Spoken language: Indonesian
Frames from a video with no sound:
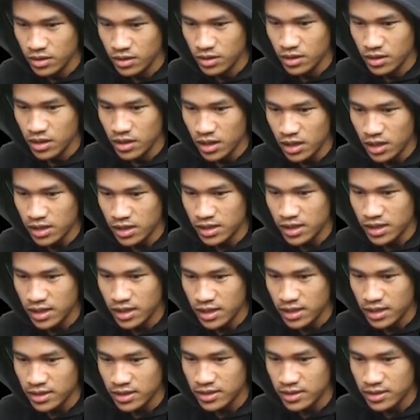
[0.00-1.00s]
Andre
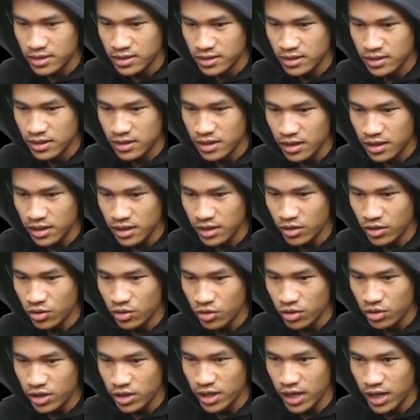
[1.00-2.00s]
had the key.
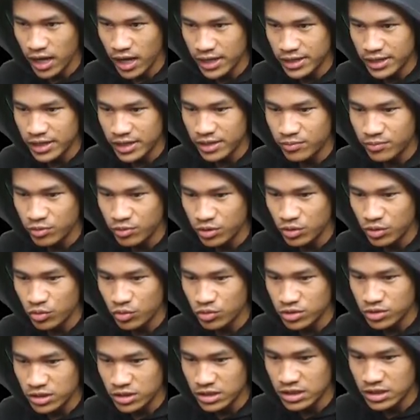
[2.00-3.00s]
Oke, okay, Andre punya
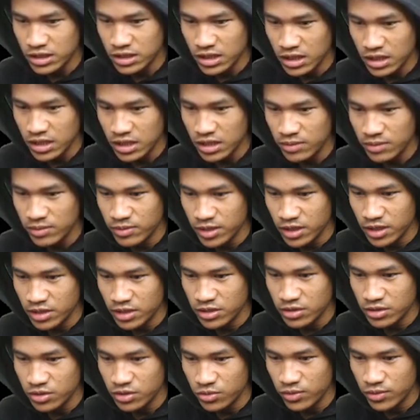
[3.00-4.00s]
kuncinya, but I
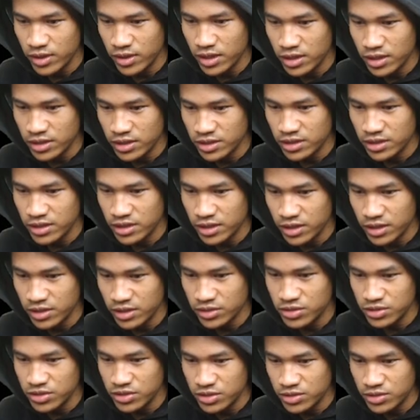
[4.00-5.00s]
don't know where he
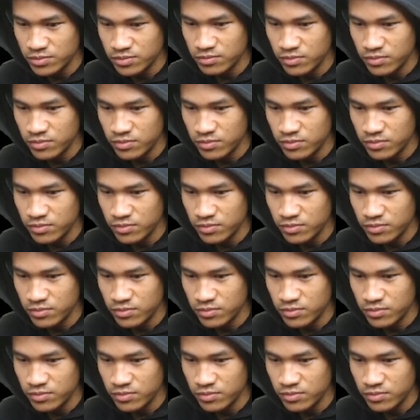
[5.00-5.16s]
is.